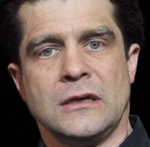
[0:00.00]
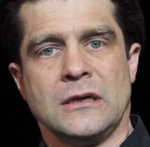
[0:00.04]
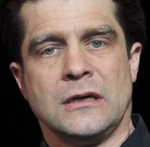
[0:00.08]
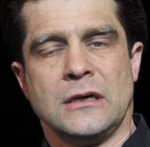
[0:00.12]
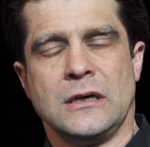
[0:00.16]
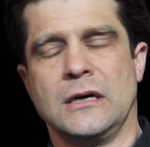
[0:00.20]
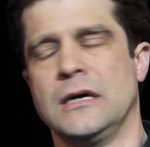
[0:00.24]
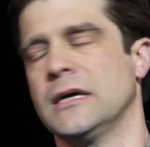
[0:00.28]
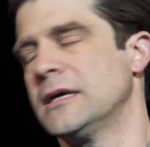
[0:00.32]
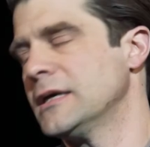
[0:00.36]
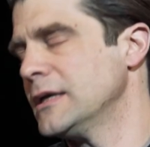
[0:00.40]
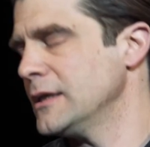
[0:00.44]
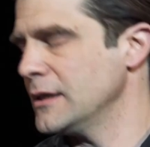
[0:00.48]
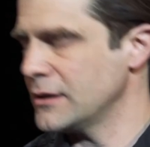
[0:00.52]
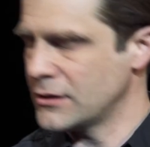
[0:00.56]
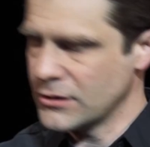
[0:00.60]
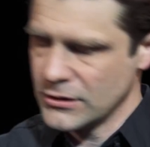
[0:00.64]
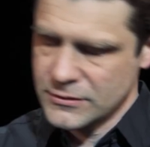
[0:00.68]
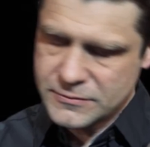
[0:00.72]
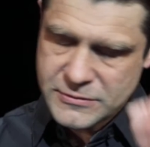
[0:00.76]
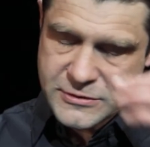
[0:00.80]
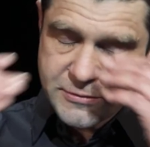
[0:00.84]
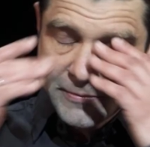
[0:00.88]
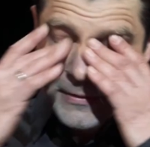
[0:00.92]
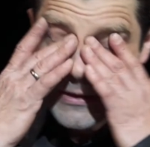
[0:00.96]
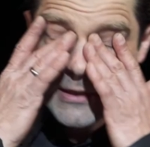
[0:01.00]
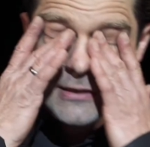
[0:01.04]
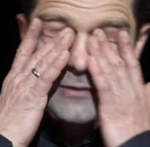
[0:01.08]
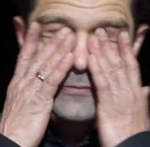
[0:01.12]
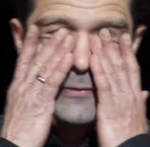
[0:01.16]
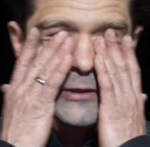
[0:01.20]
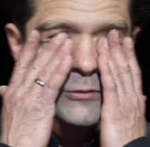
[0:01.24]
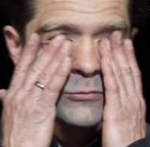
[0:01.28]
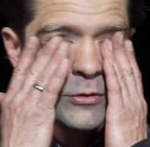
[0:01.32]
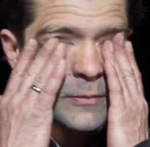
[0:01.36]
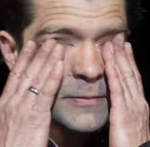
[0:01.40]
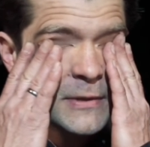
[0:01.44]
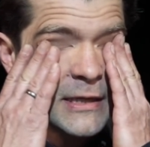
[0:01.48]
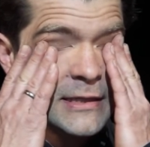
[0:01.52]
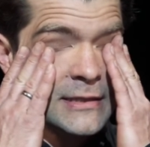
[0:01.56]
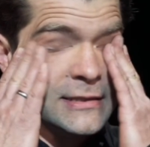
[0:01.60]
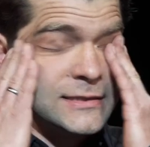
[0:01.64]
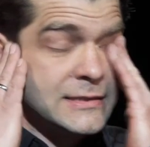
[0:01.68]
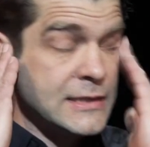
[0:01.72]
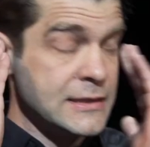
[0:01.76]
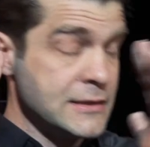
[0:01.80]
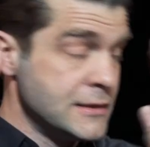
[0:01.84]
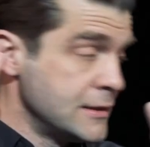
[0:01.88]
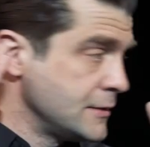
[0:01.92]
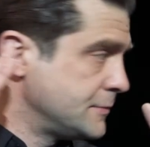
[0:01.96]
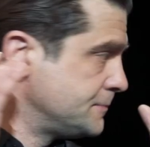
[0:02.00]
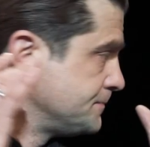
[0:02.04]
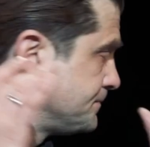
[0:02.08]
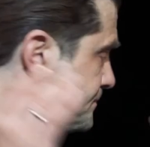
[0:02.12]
Ach, ihr könnt mich mal, es macht überhaupt keinen Sinn.